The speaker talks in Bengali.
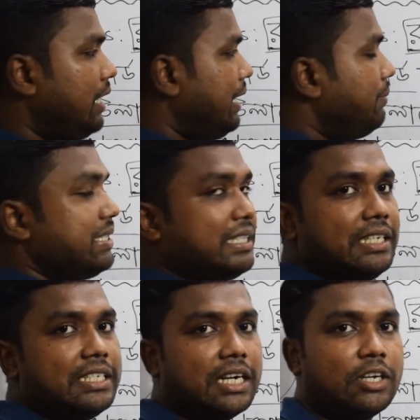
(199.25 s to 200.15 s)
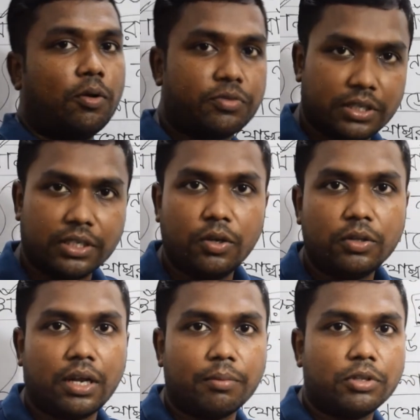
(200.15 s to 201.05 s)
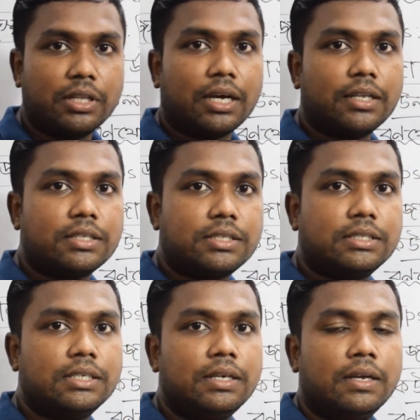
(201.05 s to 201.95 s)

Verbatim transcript: এবিসিডি ডি চারটে অপশান দিল তার মধ্যে দেখা যাচ্ছে যে